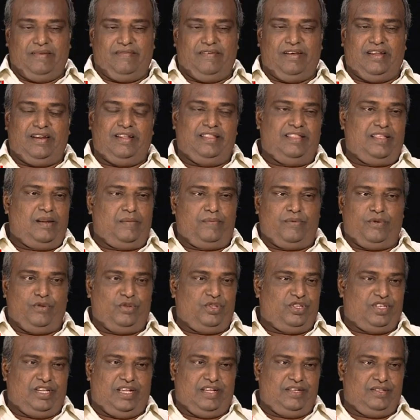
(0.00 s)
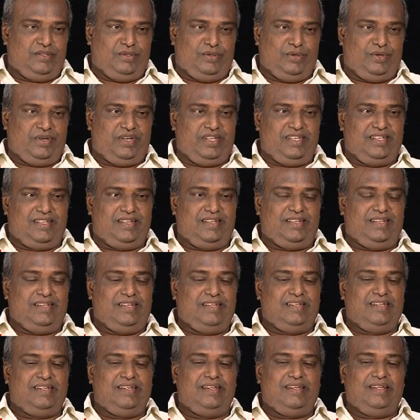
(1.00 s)
వారందరి ప్రోత్సాహంతో
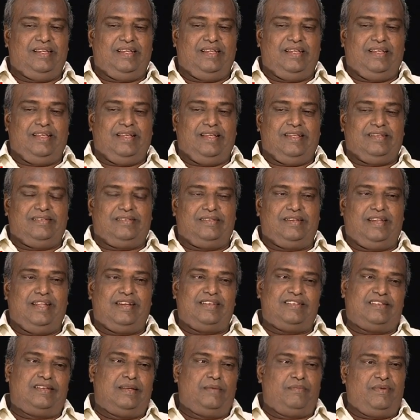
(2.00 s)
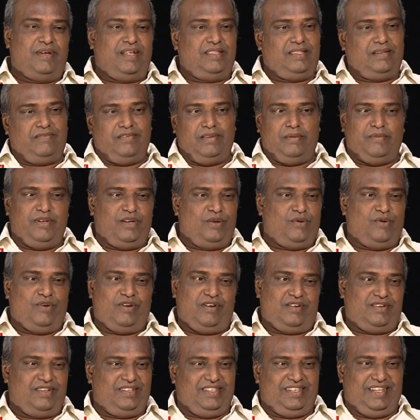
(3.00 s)
శ్రీకృష్ణ పాత్ర వేయమని
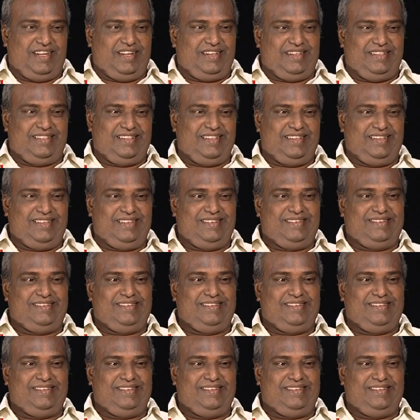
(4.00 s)
కోరటం జరిగింది